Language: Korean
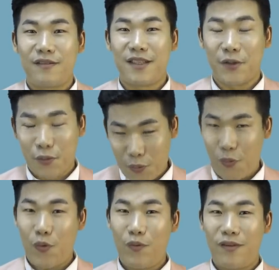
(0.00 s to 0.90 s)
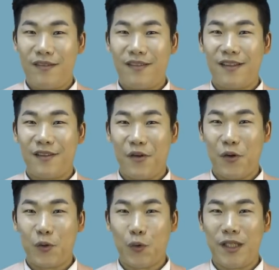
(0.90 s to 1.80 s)
제가
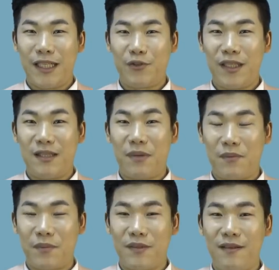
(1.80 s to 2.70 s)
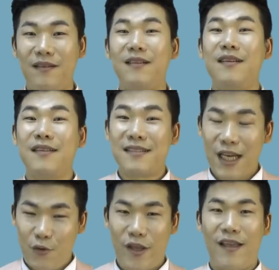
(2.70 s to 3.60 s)
또더 돈이 될 수 있는 방법들
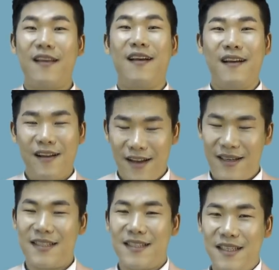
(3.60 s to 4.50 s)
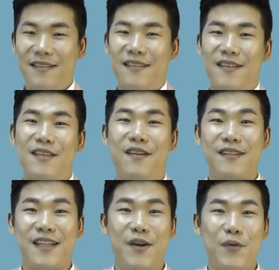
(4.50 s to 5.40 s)
차후에 하나씩
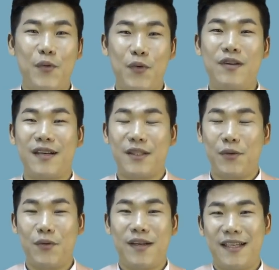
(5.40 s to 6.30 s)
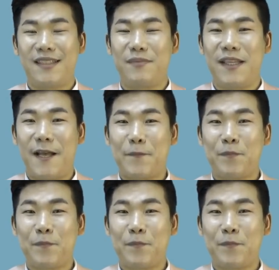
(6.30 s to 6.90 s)
영상 올려가도록 하겠습니다.